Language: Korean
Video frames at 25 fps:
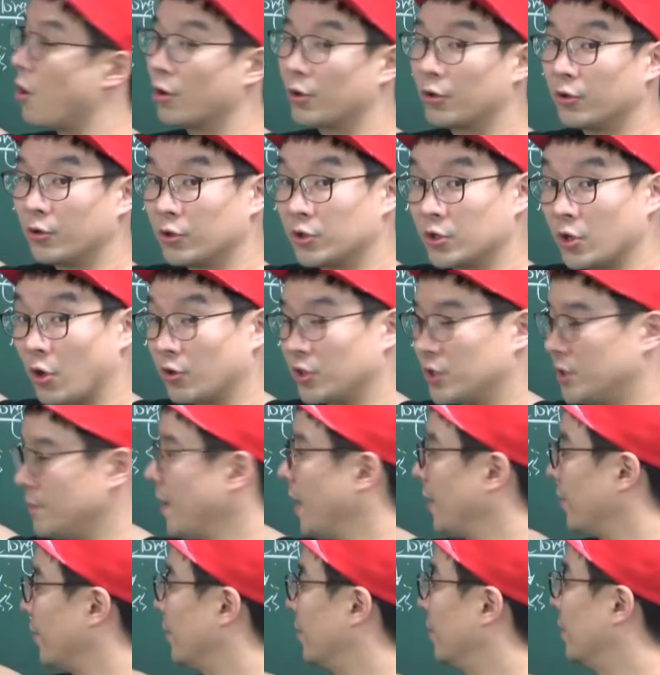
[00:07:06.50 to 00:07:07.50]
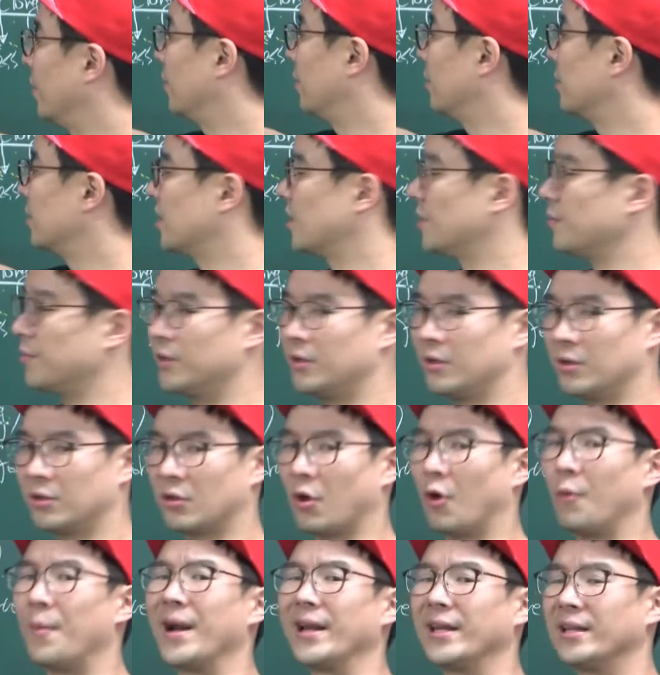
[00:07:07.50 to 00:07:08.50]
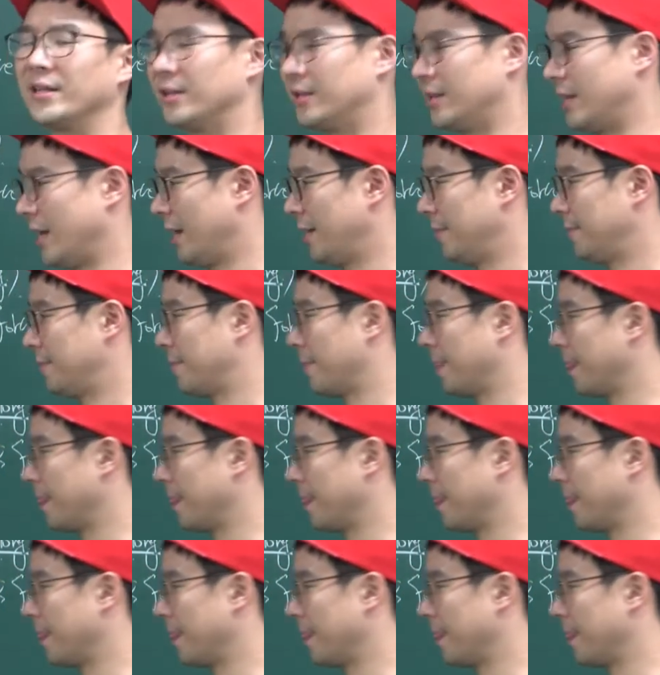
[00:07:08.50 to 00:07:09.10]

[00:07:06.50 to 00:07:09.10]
거리도 적지만 힘은 더 많이 든다.